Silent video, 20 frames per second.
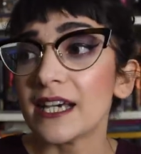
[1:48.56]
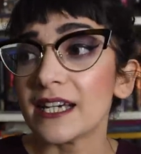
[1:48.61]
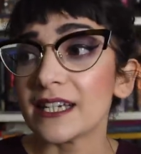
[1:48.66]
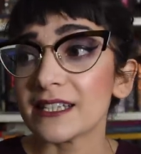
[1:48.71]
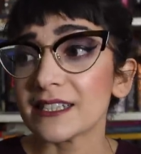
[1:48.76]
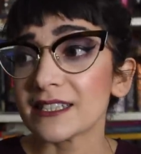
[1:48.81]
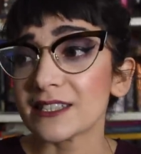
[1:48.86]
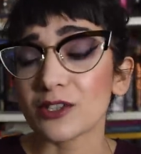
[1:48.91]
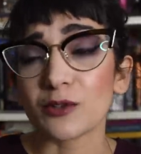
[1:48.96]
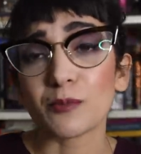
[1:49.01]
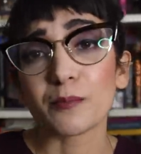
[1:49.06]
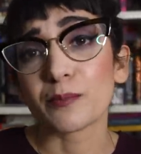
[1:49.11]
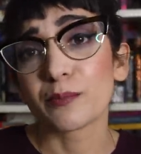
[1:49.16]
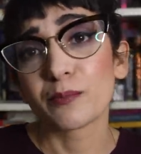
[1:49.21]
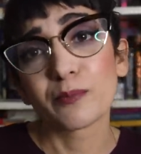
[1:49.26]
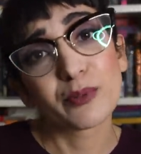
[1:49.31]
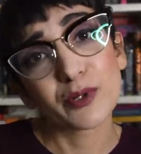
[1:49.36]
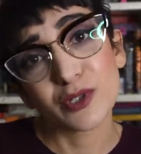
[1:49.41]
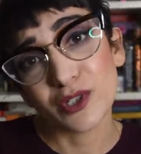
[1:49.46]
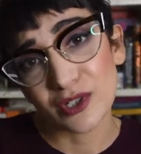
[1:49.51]
eh, non
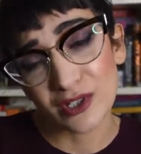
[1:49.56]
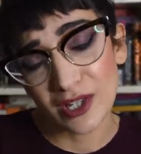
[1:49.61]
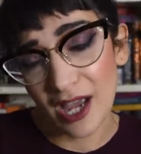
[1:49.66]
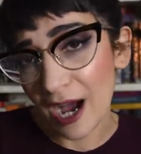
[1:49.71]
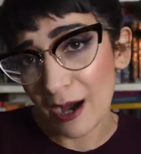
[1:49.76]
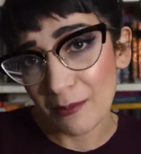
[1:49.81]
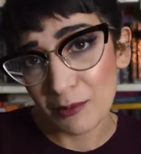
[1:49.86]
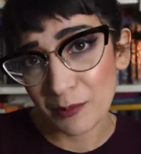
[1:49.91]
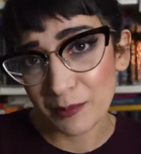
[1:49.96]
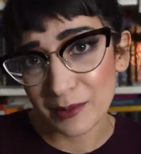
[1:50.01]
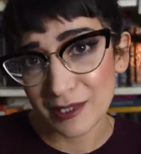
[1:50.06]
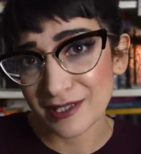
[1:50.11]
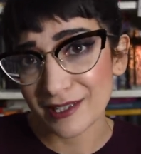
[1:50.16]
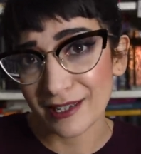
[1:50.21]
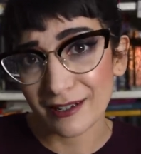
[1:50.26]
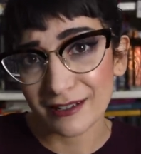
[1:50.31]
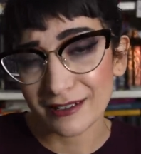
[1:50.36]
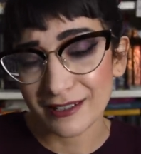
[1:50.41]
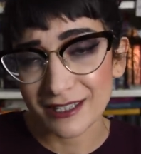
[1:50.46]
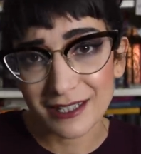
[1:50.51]
possiamo
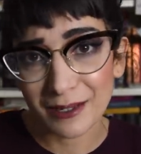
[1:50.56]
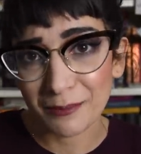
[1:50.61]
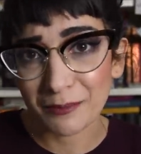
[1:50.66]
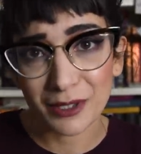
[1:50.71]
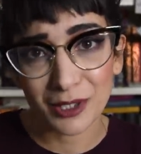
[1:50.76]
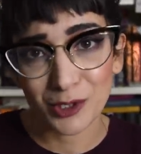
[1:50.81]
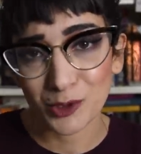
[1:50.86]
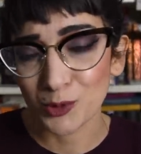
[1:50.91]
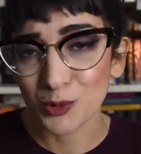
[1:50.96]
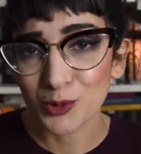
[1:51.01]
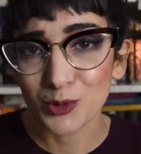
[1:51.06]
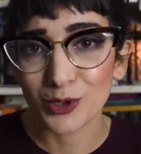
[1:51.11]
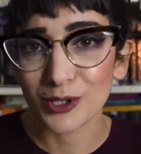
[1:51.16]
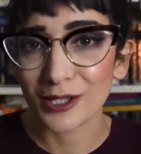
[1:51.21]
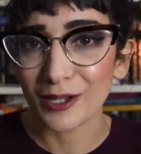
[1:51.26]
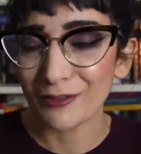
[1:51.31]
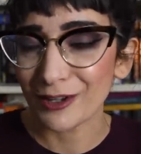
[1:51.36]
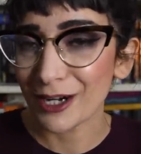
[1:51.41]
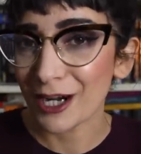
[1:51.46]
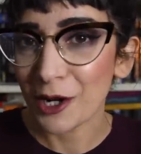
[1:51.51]
pensare di sapere tutto,
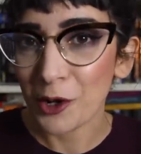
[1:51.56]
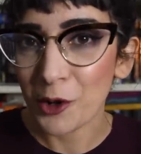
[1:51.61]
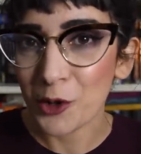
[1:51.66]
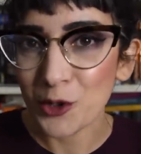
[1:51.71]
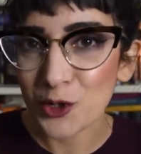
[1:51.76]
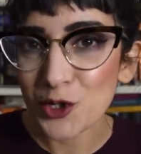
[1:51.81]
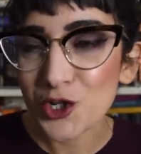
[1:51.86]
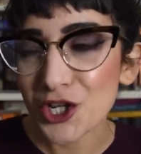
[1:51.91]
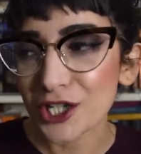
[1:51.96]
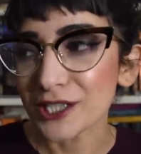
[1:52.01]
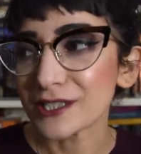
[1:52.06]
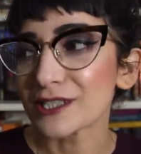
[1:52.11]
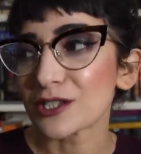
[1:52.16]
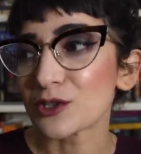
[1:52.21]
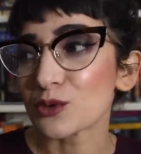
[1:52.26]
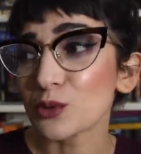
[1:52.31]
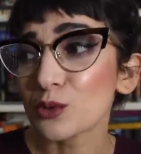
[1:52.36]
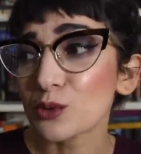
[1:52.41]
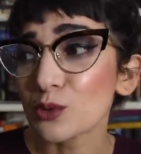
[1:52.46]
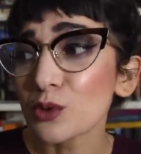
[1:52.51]
di avere le conoscenze
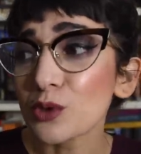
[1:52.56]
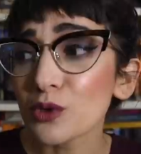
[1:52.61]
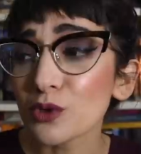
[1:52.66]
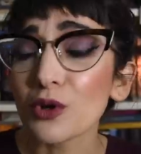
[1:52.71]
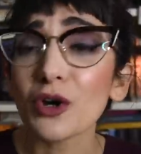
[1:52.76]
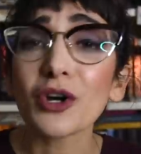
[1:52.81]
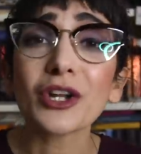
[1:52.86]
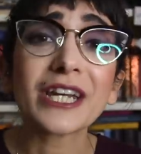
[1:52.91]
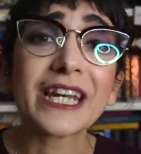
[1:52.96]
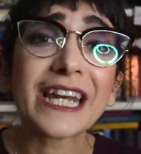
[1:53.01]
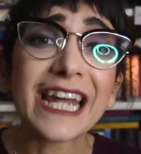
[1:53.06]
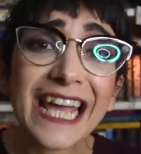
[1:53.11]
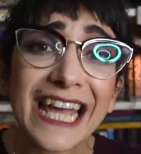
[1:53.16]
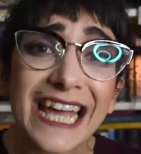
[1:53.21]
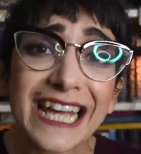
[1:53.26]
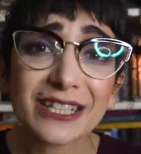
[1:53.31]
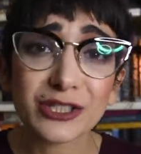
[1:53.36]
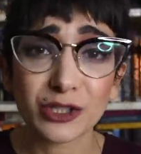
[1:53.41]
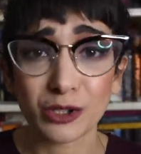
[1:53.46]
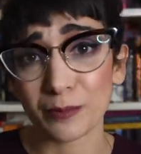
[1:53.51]
su tutto,
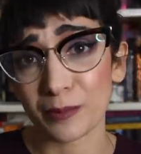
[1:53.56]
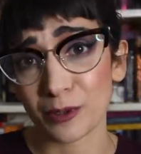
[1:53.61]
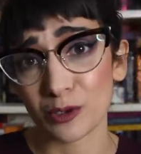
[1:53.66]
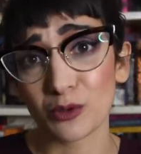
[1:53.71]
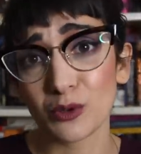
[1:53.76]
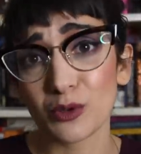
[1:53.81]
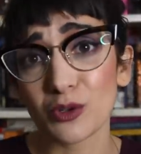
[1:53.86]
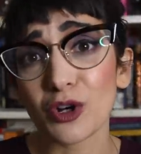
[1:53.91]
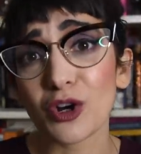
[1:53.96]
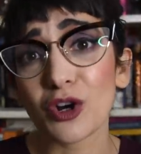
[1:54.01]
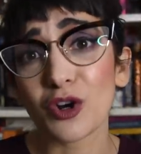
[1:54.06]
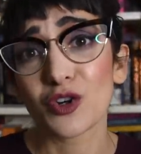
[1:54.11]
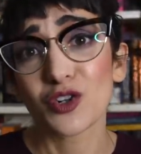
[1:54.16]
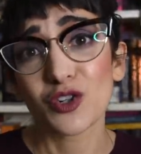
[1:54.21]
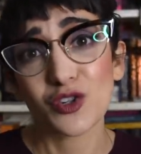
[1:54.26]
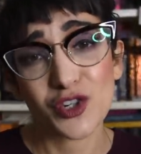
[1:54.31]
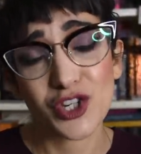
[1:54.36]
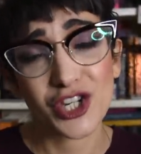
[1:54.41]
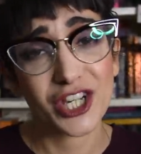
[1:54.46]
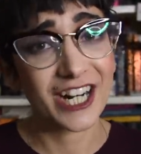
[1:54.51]
né soprattutto
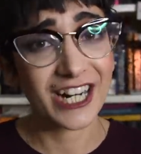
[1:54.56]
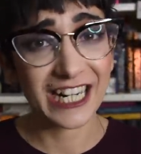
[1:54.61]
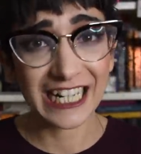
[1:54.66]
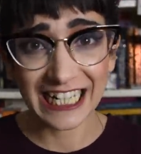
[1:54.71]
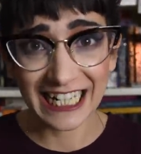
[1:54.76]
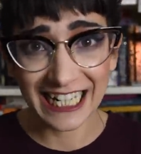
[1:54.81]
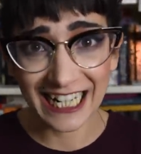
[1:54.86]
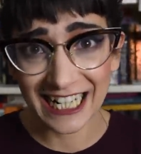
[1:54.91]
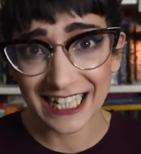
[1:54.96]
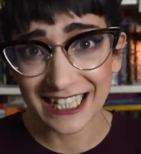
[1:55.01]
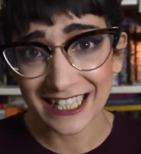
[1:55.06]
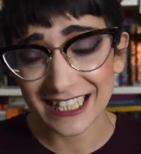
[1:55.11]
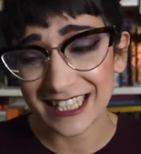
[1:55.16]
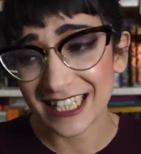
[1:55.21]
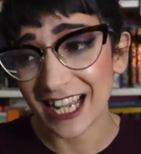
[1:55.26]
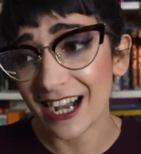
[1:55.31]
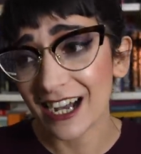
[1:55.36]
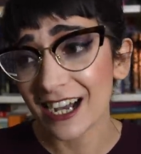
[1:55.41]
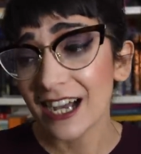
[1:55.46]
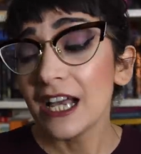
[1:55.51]
conoscere le
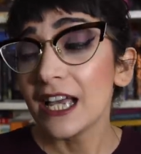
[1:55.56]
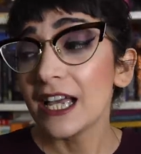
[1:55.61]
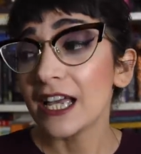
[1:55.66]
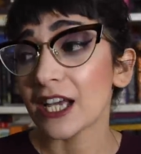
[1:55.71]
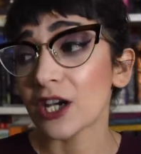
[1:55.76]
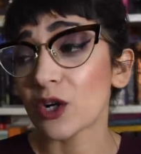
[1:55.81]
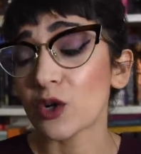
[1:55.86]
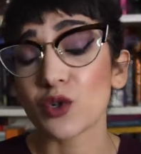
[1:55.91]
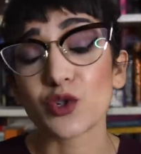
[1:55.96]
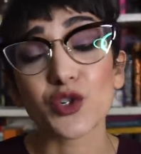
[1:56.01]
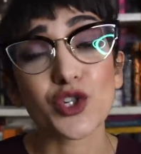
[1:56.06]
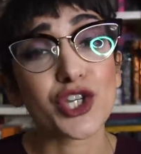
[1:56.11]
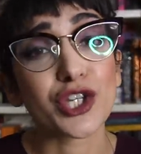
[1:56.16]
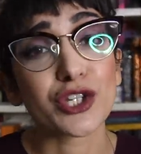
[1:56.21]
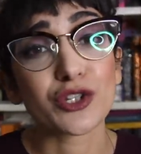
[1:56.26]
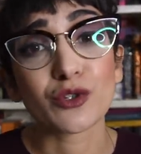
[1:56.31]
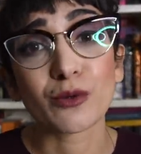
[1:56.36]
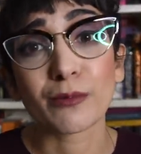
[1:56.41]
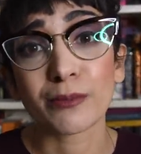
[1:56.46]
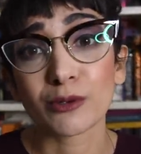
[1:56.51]
realtà e
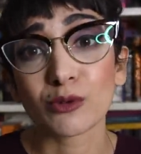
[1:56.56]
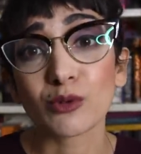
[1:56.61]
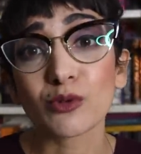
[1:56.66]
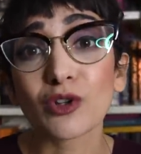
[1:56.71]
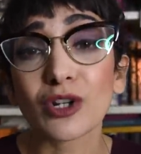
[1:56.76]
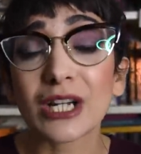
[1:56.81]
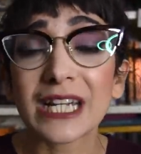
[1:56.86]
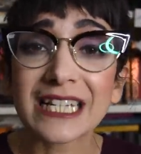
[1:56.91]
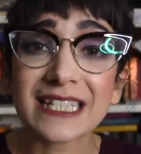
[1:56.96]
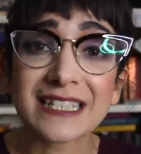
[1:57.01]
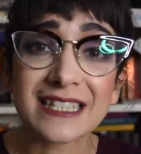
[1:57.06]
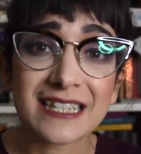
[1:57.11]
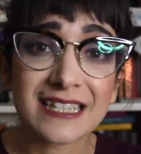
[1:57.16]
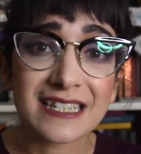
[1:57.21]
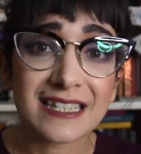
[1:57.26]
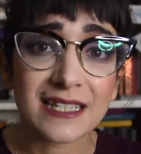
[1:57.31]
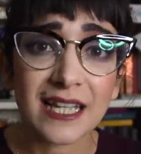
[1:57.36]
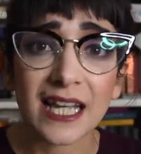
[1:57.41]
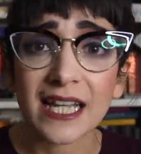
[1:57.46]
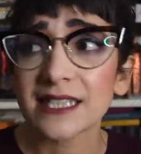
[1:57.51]
conoscere soprattutto le
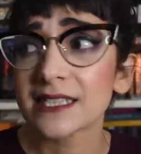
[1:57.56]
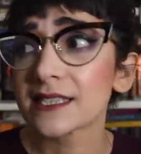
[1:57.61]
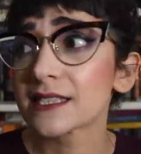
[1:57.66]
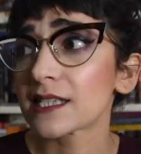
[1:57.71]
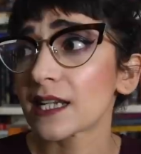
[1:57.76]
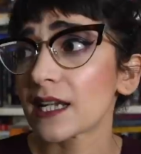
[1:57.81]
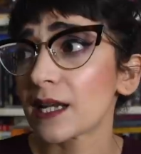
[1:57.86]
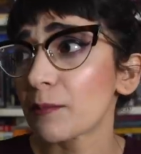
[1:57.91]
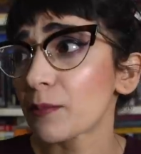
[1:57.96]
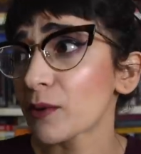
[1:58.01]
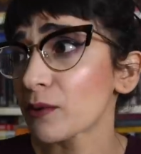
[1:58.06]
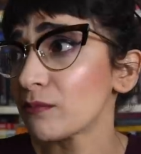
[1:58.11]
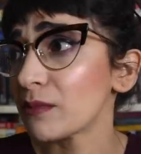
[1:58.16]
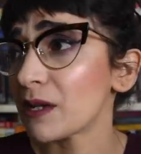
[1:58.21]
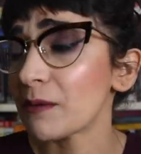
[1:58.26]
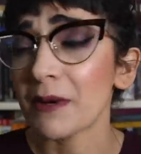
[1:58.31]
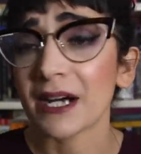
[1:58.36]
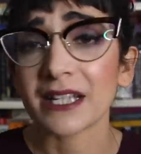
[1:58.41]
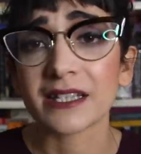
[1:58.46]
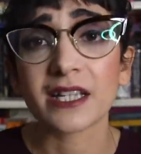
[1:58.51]
esistenze, le
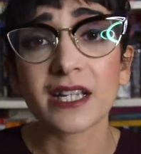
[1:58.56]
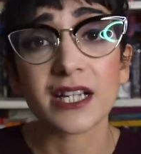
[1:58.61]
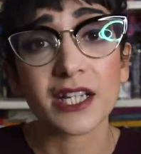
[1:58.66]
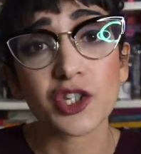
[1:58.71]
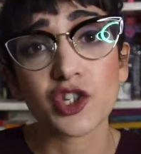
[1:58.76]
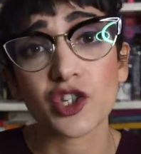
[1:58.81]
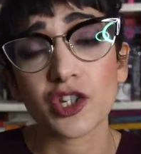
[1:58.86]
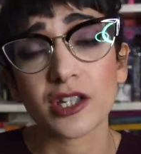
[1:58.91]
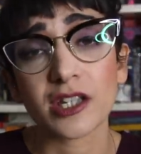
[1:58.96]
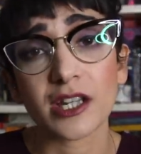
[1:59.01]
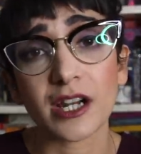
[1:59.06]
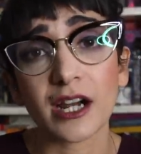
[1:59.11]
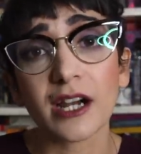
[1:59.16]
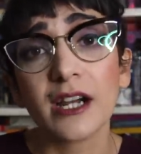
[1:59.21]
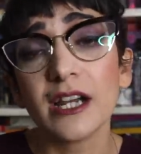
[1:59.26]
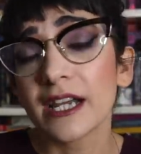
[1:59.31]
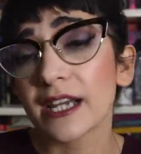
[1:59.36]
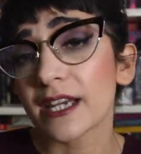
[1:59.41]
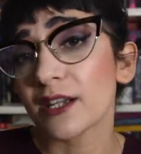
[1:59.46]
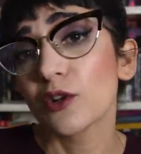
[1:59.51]
problematiche, eccetera,
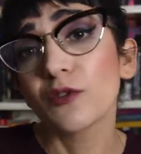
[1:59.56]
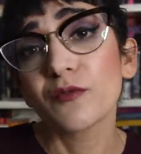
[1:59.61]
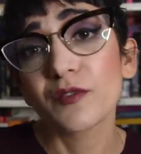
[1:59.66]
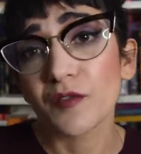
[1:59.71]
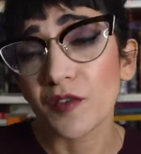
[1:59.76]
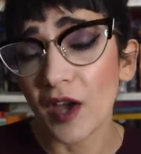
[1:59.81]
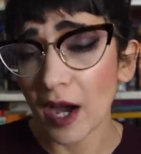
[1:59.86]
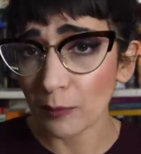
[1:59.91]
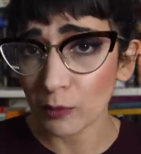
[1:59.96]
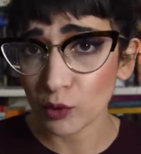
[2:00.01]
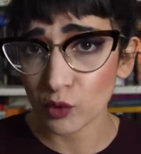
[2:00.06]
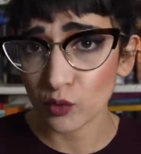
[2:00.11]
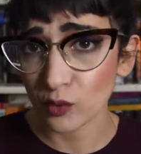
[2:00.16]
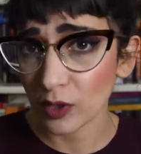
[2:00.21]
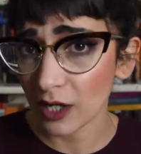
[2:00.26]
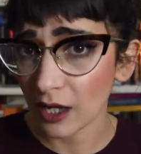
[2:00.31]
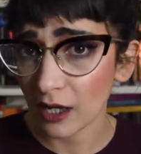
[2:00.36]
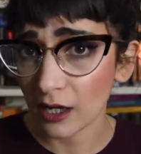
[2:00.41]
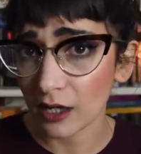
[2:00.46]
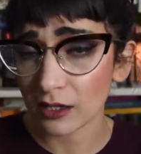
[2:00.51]
che non viviamo
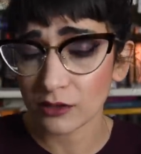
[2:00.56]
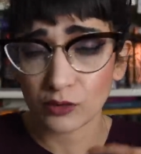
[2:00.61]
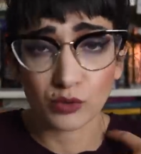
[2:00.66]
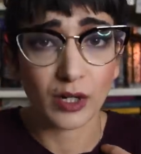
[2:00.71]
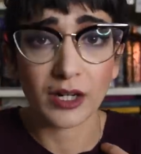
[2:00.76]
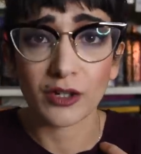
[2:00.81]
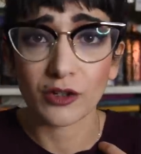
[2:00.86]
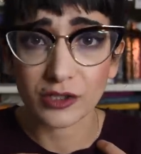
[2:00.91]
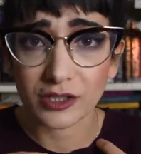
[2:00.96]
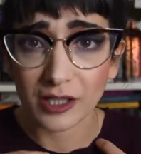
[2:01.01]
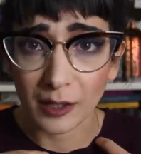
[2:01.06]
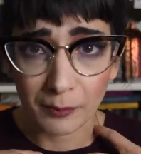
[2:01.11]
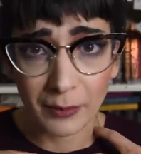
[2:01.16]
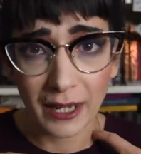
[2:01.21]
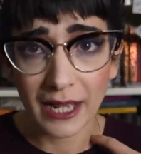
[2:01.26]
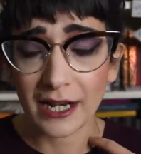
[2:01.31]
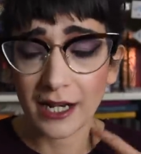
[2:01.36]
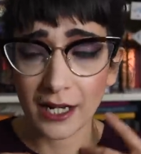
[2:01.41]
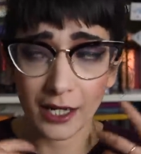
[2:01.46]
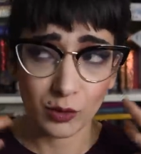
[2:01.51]
sulla, sulla nostra
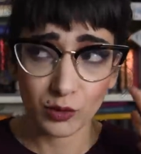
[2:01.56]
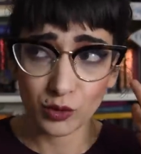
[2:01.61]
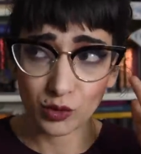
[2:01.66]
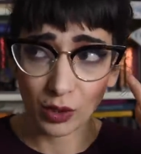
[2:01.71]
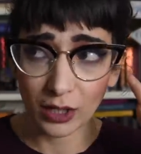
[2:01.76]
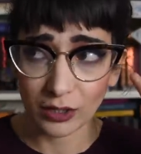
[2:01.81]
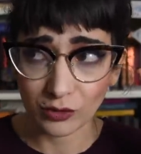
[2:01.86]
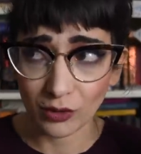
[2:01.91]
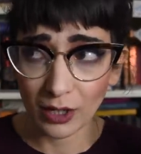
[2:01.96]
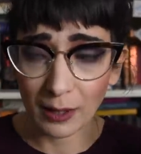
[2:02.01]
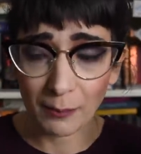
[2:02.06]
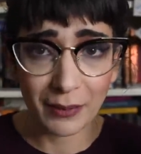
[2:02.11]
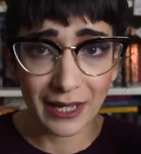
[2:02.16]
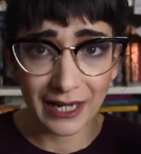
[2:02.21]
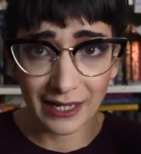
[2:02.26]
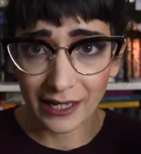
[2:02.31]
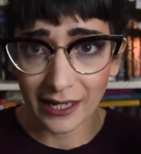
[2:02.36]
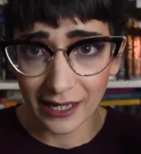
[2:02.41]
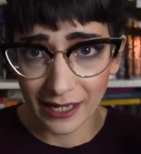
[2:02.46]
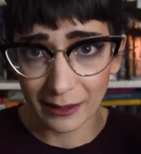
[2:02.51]
pelle, in questo caso la
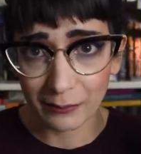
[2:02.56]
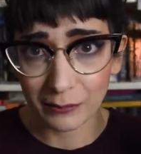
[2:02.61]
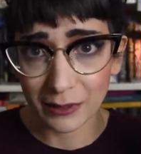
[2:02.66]
pelle è